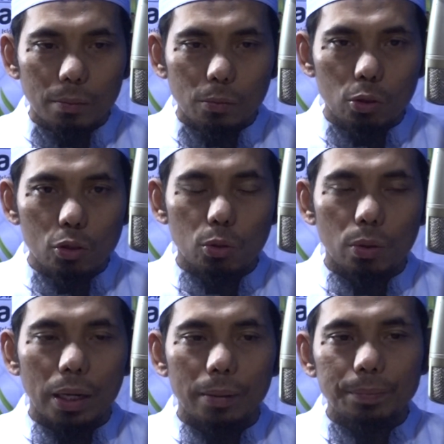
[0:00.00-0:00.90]

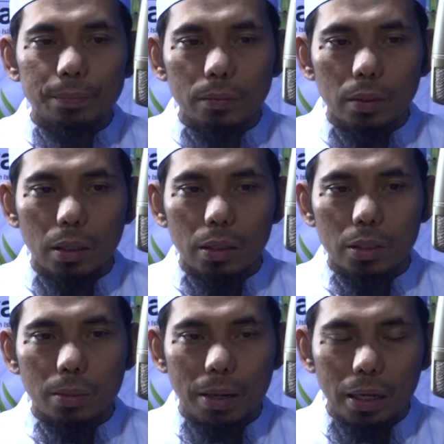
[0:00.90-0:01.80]
menunjukkan uh,
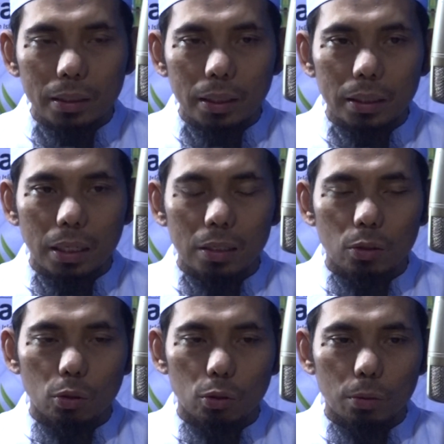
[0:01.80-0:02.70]
semangat kita
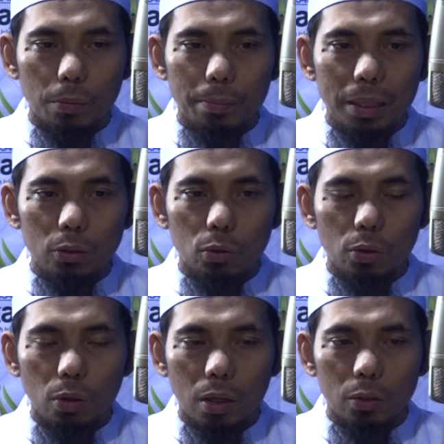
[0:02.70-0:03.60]
untuk membantu
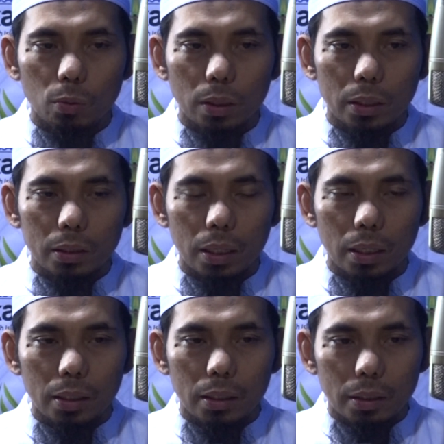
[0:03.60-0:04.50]
kedua orang tua kita